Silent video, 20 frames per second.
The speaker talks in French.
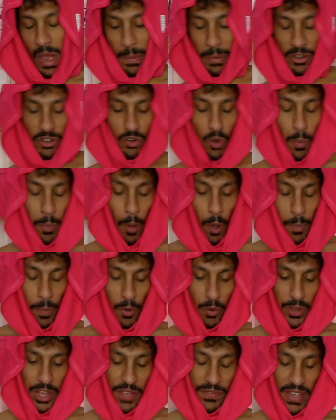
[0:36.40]
ah bah je comprends
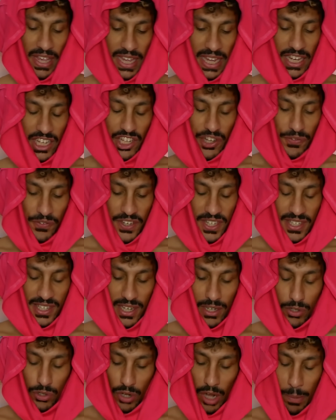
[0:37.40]
pourquoi il y avait écrit
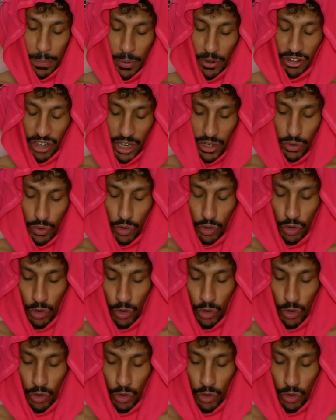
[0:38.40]
difficile sur la pochette du